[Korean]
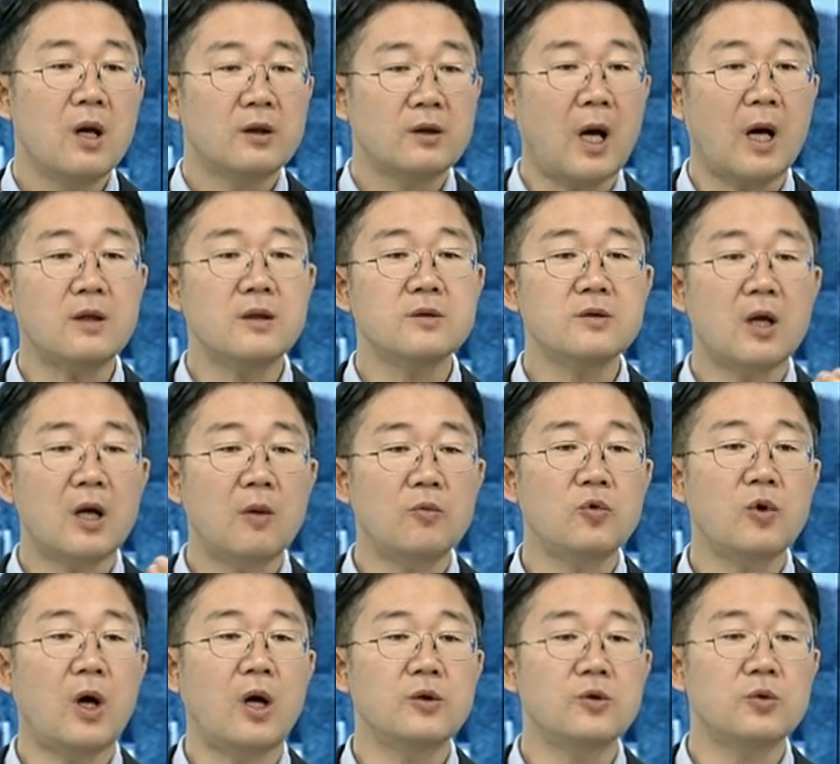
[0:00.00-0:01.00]
다른
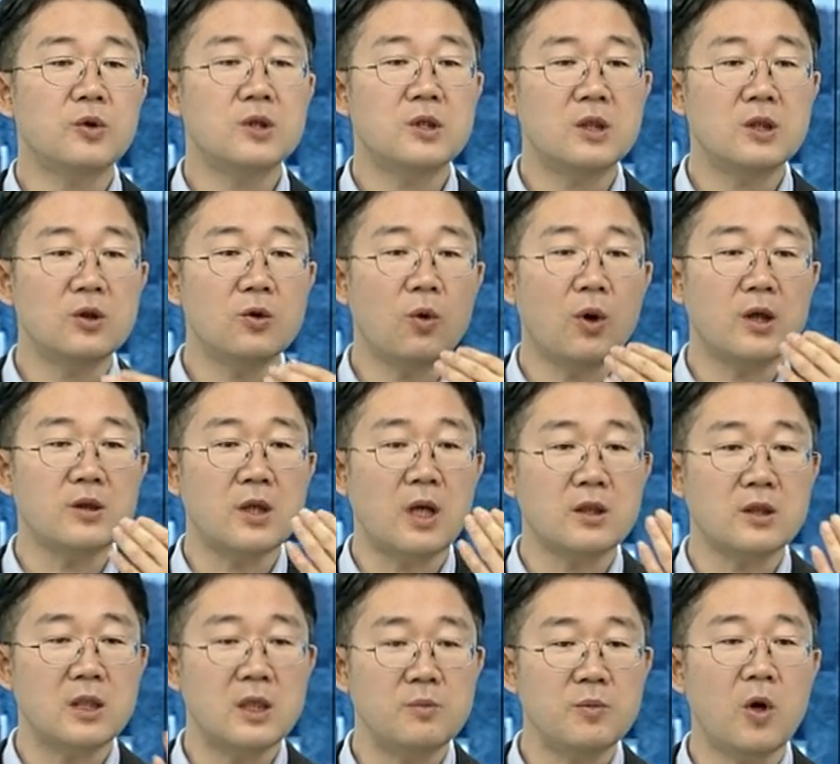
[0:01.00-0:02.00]
사람도 아니고 CEO가 자기
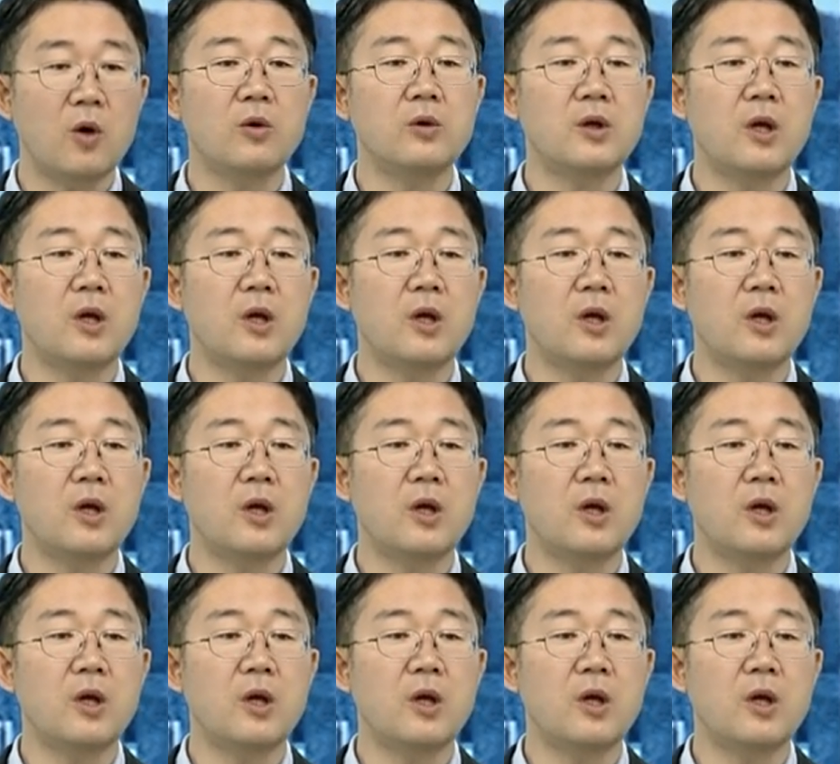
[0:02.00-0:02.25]
실명을